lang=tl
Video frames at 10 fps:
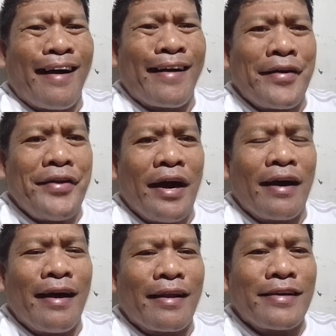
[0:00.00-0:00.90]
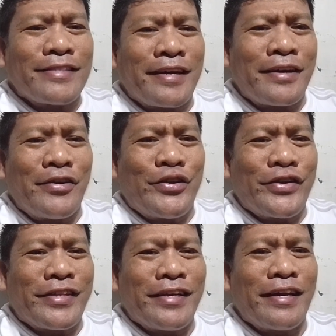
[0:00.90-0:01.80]
hangad na hangal ka sa
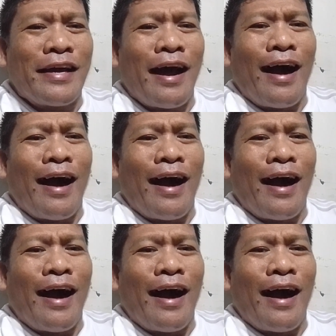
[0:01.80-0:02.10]
Duterte